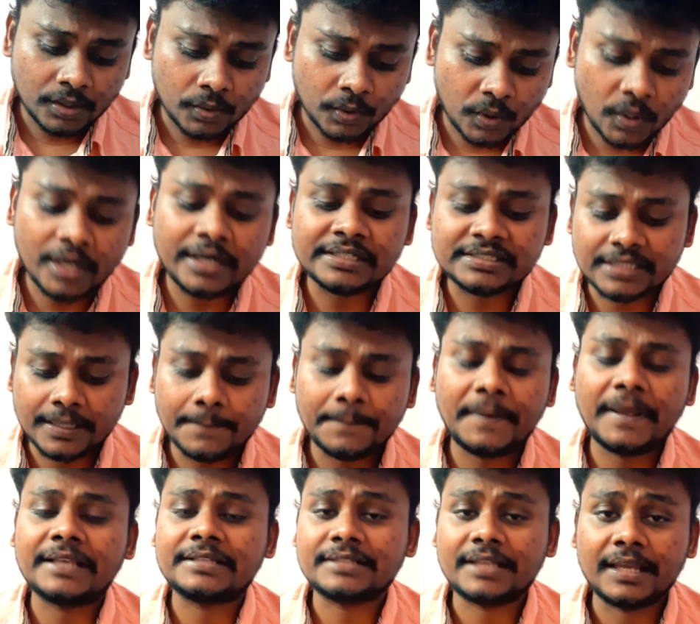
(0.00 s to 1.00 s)
కుర్రాన్ని
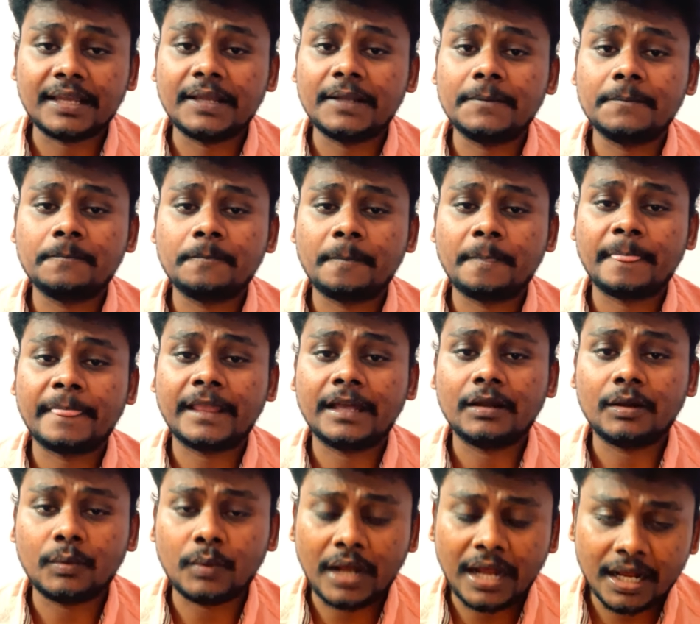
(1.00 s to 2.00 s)
చంపేస్తే
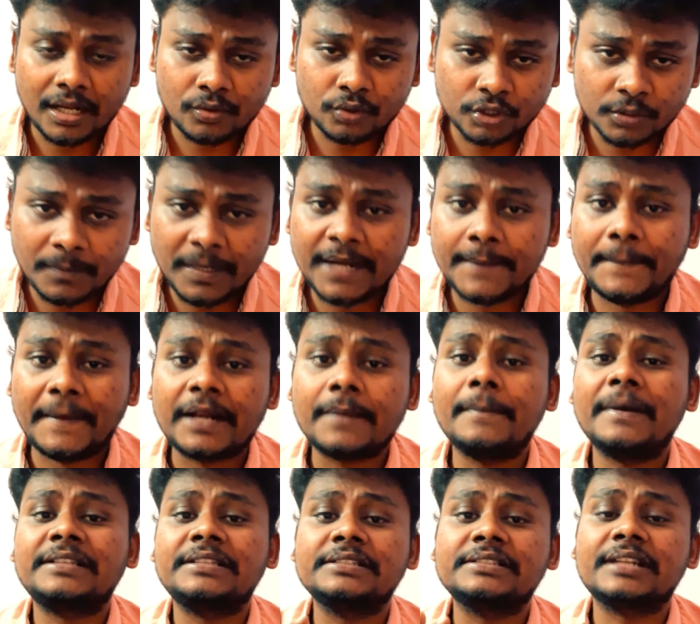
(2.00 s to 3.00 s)
ఆ కుటుంబాన్ని
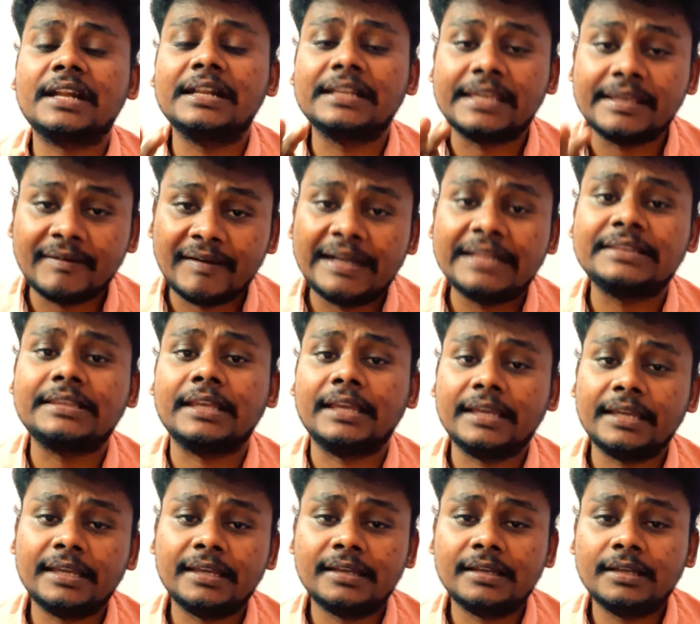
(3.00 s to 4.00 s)
పరామర్శించడానికి వెళితే
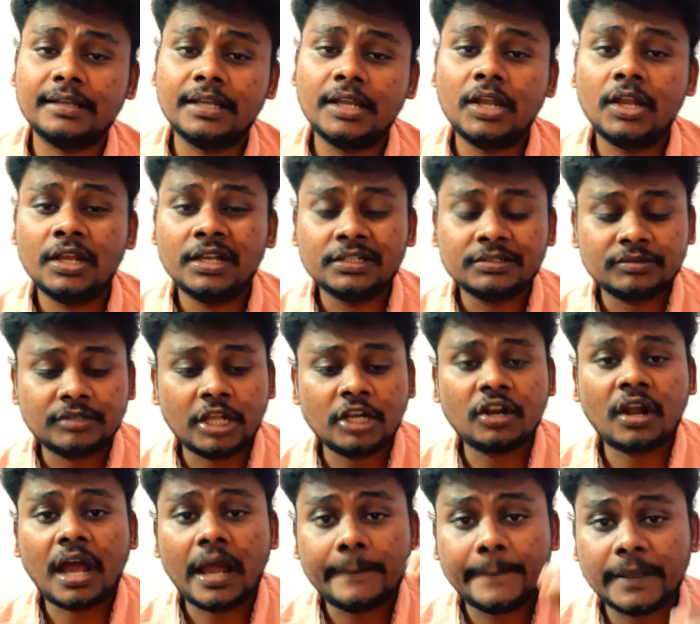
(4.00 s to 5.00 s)

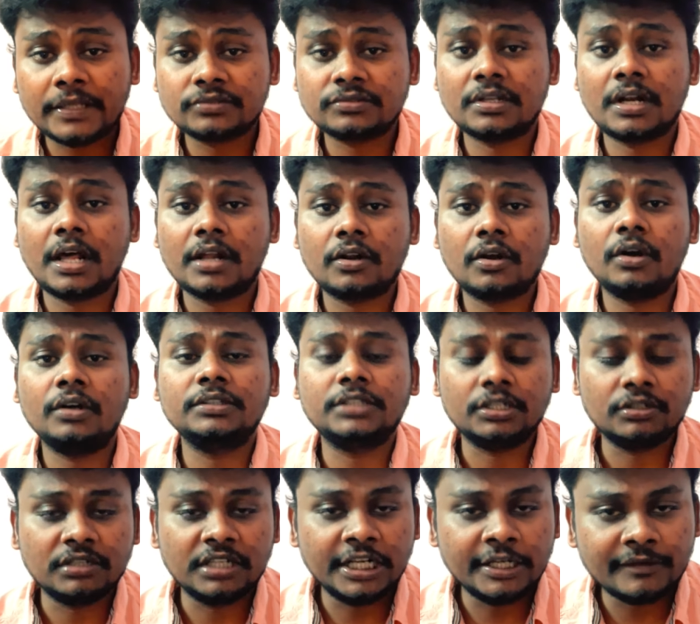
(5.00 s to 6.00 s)
నన్ను ఆపేస్తున్నారో
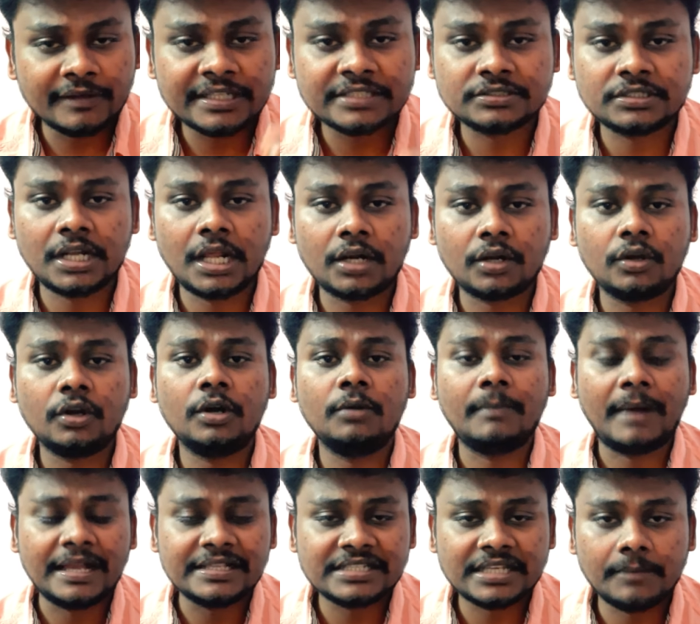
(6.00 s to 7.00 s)
నన్ను నిలువరిస్తున్నారో
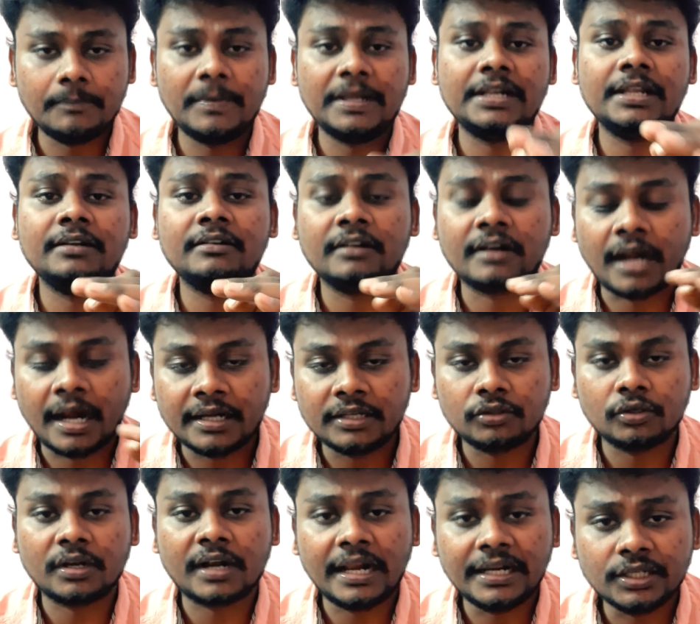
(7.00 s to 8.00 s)
మాజీ ఎమ్మెల్యేలను
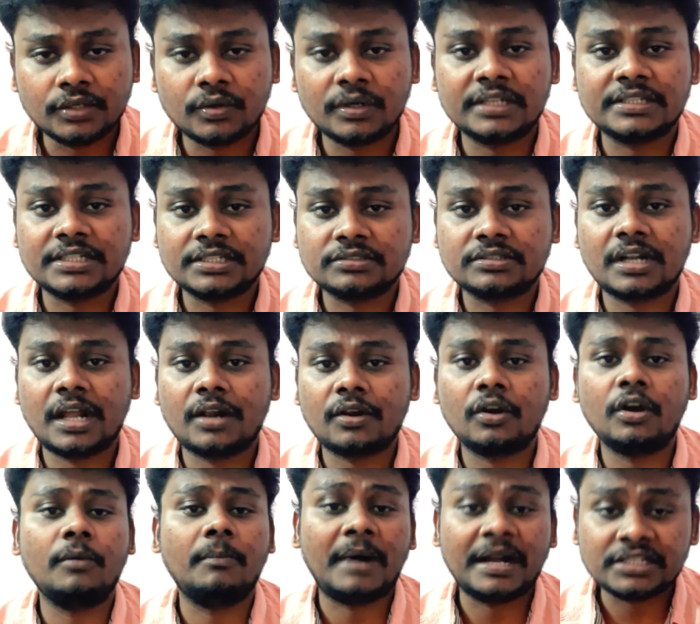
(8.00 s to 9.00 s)
నాతో రానికుండా
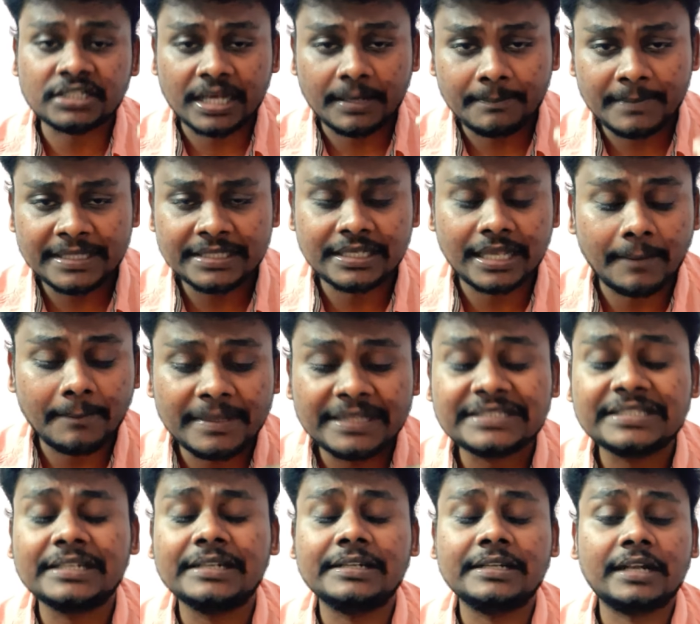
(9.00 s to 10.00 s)
చేస్తున్నారో మాజీ ఎమ్మెల్
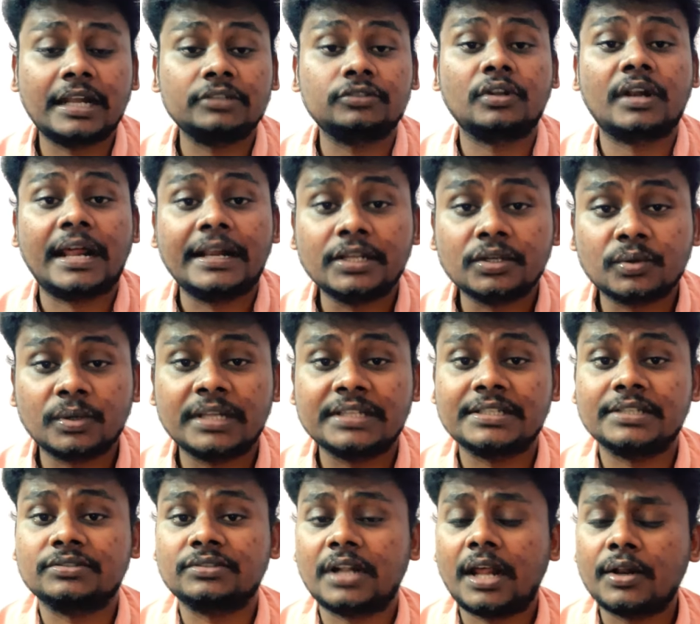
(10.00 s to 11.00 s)
ఎమ్మెల్సీలని నాతో రానికుండా
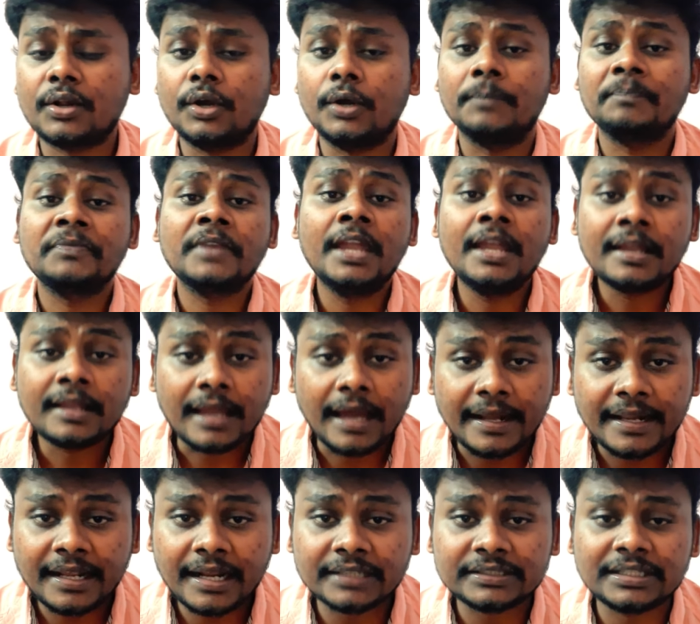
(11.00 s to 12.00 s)
చేస్తున్నారో
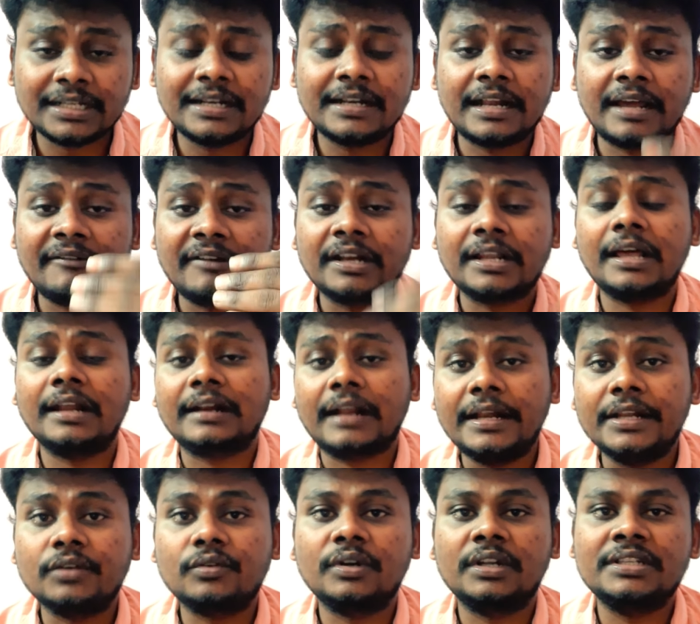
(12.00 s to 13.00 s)
కార్యకర్తలను నా వెనకాల
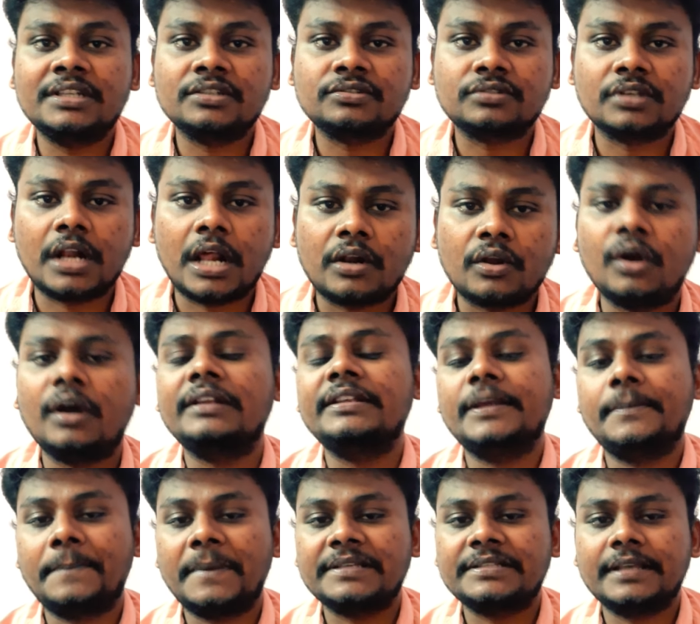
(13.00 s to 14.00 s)
రానికుండా చేస్తున్నారో అని
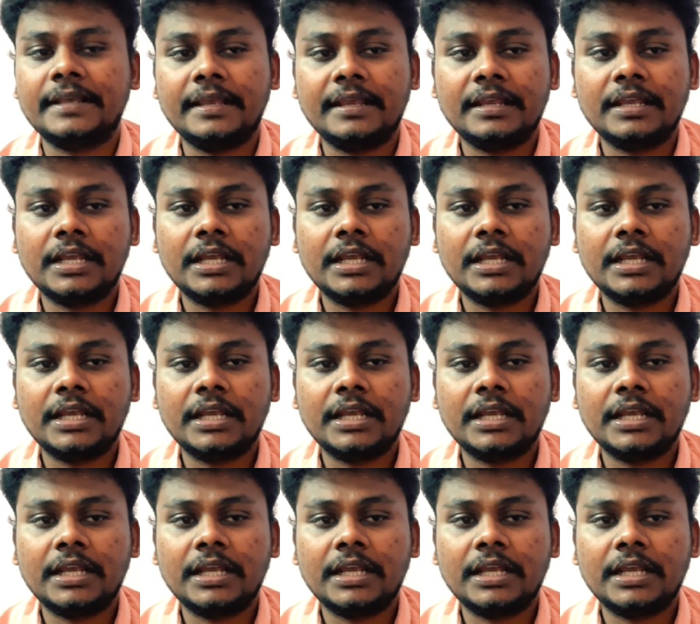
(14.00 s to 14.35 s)
చెప్పేసి